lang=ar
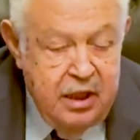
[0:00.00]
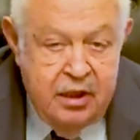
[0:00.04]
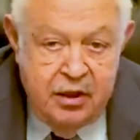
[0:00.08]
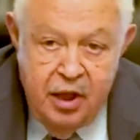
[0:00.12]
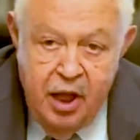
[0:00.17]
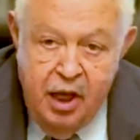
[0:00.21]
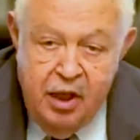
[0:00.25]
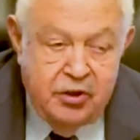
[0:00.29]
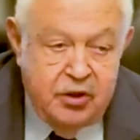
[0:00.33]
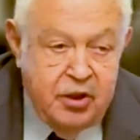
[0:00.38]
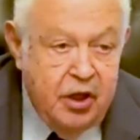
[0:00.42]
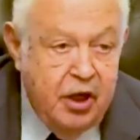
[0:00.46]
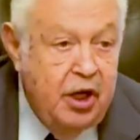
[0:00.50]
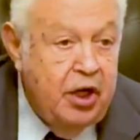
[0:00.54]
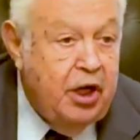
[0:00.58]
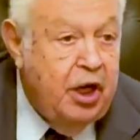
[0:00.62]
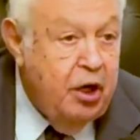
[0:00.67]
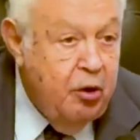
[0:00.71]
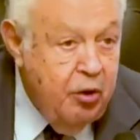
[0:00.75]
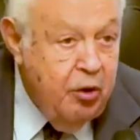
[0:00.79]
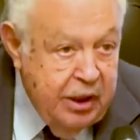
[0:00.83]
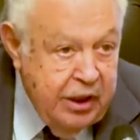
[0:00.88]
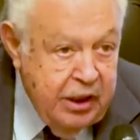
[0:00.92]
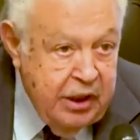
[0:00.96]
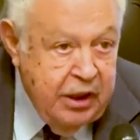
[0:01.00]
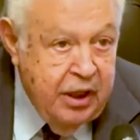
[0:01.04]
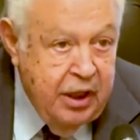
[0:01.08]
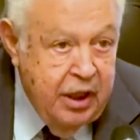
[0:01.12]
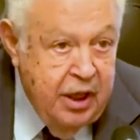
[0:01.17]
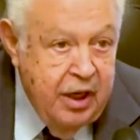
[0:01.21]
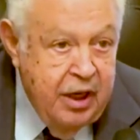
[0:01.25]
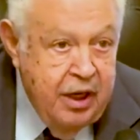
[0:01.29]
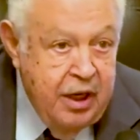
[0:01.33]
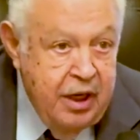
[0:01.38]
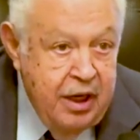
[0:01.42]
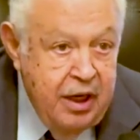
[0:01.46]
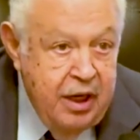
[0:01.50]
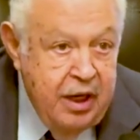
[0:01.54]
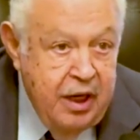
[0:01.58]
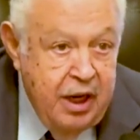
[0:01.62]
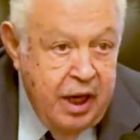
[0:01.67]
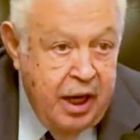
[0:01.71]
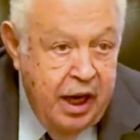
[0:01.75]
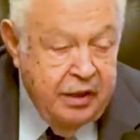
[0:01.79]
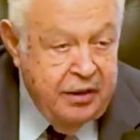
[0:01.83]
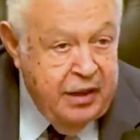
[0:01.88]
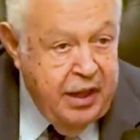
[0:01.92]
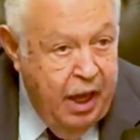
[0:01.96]
ناصر الكريوني
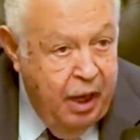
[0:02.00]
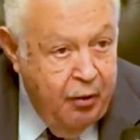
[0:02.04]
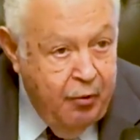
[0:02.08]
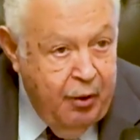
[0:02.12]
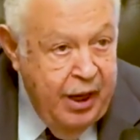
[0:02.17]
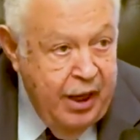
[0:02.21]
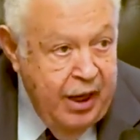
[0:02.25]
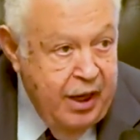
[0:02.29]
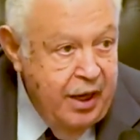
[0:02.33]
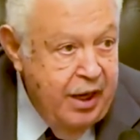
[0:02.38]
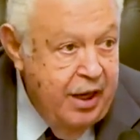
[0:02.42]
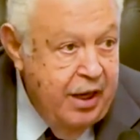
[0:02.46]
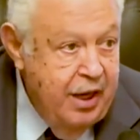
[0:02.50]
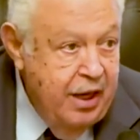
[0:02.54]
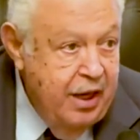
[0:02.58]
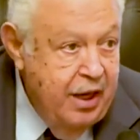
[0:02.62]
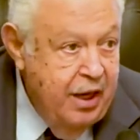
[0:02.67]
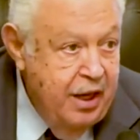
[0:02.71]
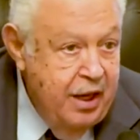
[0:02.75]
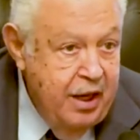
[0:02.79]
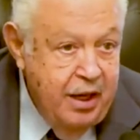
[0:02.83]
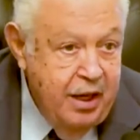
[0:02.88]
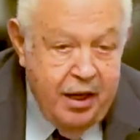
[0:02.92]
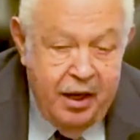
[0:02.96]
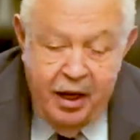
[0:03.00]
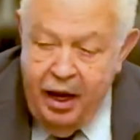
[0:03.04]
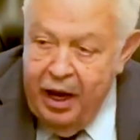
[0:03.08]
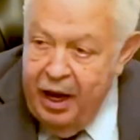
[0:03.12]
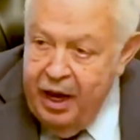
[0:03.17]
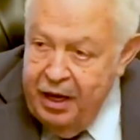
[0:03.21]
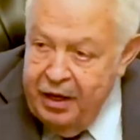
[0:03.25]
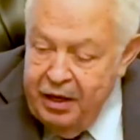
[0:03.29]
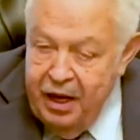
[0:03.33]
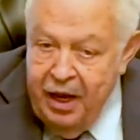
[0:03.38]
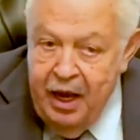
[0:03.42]
الدعوة كان